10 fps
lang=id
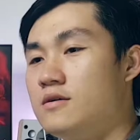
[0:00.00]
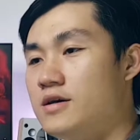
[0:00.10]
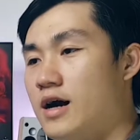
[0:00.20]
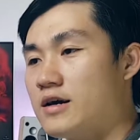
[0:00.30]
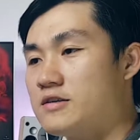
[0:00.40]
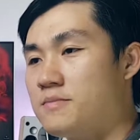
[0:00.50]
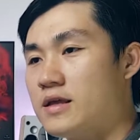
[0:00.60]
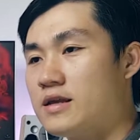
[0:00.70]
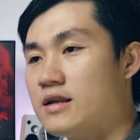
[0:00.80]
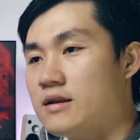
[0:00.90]
Ya,
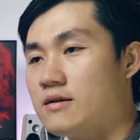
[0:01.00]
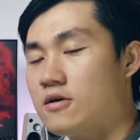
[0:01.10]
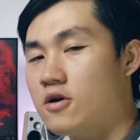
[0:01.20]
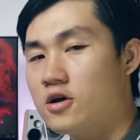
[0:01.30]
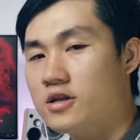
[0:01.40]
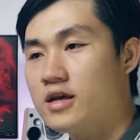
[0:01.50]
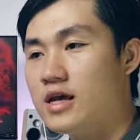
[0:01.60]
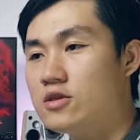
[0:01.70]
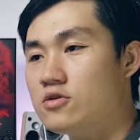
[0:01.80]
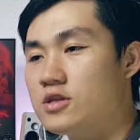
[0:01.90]
kecepatan
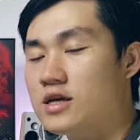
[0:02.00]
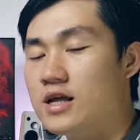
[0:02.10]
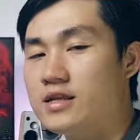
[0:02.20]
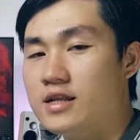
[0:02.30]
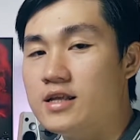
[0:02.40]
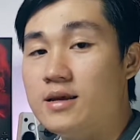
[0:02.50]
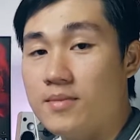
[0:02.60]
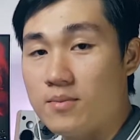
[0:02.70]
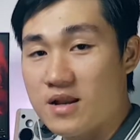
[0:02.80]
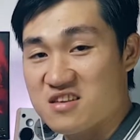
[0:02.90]
onnya itu tinggal jadi
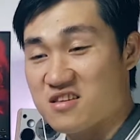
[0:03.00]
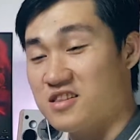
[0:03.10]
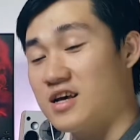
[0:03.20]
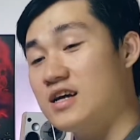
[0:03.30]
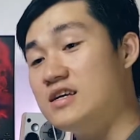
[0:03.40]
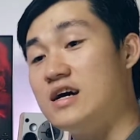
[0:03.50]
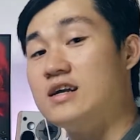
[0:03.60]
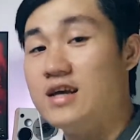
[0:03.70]
15 detik aja.